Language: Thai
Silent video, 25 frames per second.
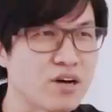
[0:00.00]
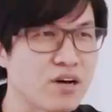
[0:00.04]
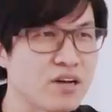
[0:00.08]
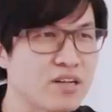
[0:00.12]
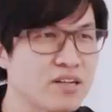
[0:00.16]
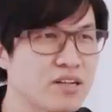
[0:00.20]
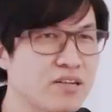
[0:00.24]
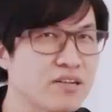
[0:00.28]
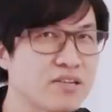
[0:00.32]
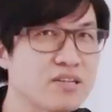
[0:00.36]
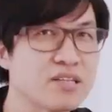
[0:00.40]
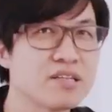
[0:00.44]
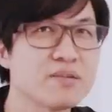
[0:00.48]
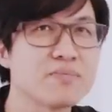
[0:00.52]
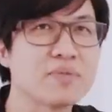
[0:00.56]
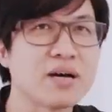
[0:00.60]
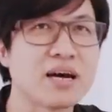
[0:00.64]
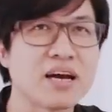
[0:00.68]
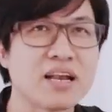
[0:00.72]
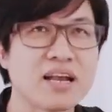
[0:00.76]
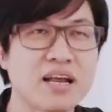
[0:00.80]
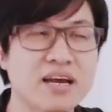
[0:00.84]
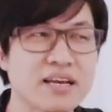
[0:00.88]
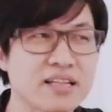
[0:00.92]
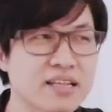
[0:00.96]
สอนอยู่ที่ม
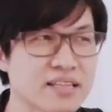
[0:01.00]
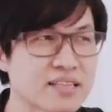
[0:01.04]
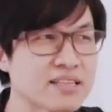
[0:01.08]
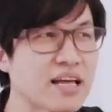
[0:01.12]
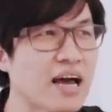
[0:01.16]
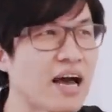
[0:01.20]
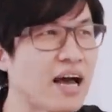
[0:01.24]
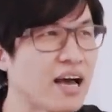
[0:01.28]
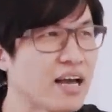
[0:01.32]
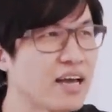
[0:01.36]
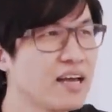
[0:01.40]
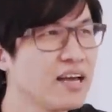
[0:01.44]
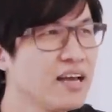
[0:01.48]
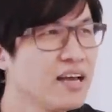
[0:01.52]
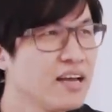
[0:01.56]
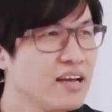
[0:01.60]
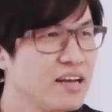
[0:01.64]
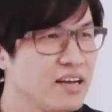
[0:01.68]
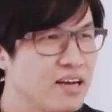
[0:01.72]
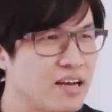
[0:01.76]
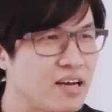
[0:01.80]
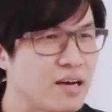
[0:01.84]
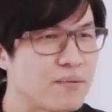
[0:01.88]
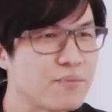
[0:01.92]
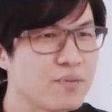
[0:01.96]
หาลัยต่า
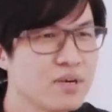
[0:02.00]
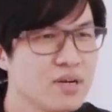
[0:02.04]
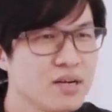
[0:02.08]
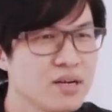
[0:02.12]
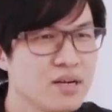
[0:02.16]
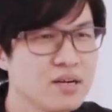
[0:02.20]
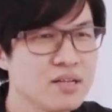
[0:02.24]
งๆครับ